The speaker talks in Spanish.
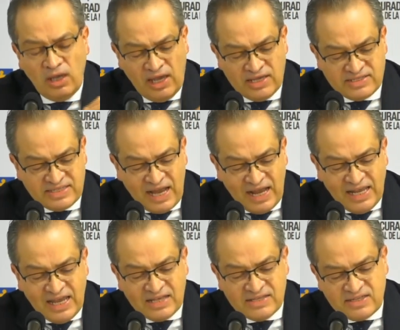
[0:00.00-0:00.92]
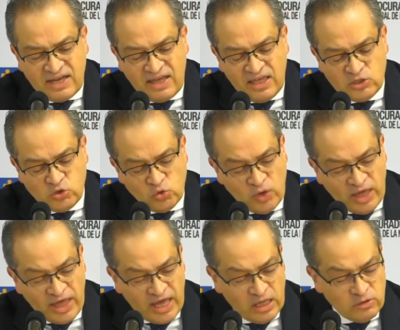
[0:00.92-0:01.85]
esta alianza de
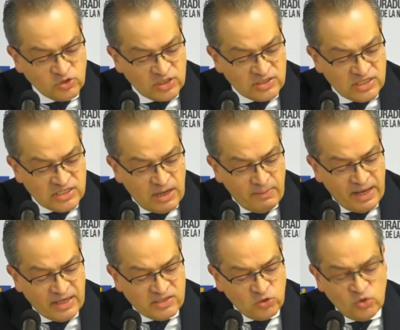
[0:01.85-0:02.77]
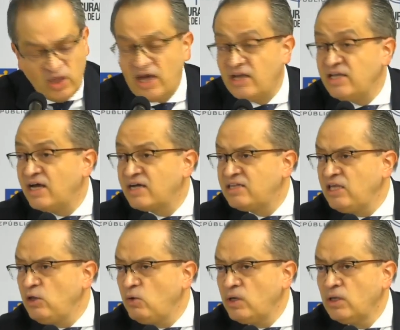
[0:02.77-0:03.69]
ciudadanos que se llama Ciudadanía
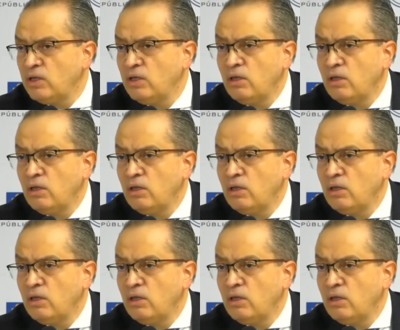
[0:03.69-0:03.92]
Activa,